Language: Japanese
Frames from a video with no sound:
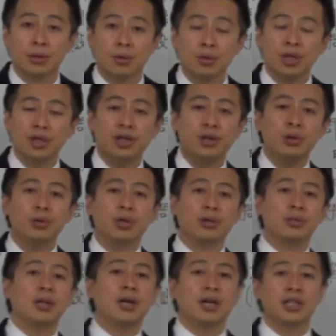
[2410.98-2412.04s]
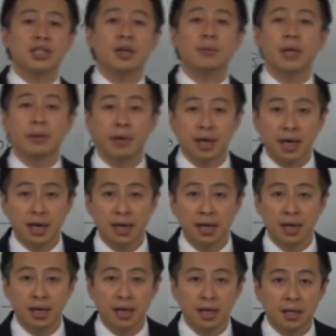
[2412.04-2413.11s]
本当は給料たくさん上げちゃえばいいわけ
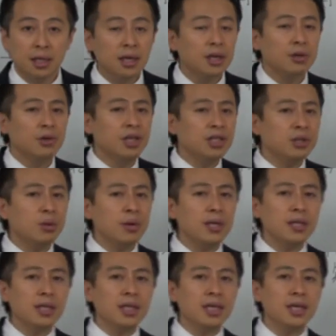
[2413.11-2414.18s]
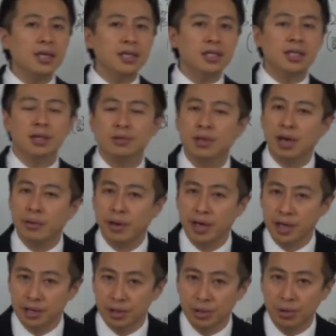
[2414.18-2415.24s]
だけどリストラってしたくないわ
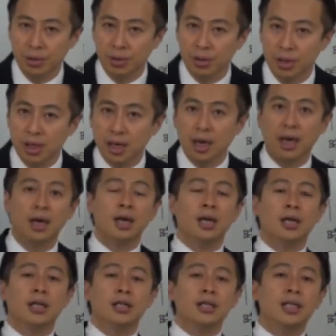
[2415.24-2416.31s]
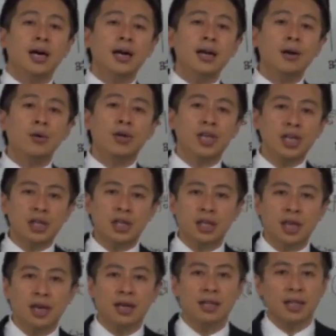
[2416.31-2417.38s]
けでしょだから誰を切っ
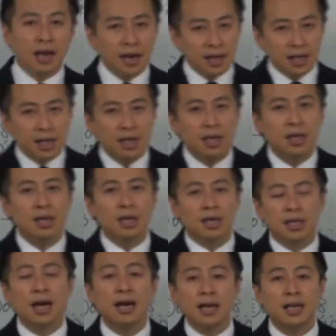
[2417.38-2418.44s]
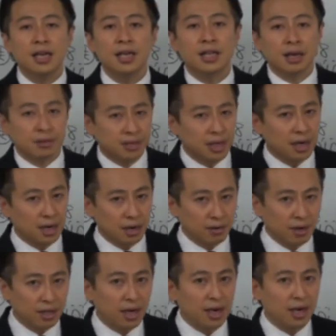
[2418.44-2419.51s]
て誰に誰にたくさんあげる
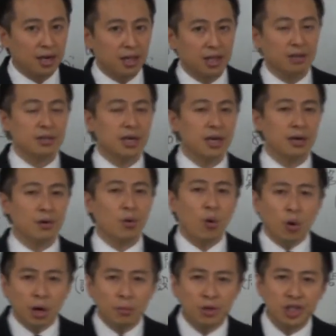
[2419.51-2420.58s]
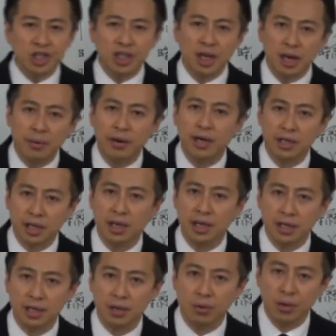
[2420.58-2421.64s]
か誰かにたくさんあげるこれもしないわけじゃな
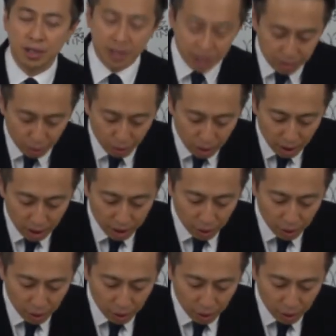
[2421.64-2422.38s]
いですかこれは説問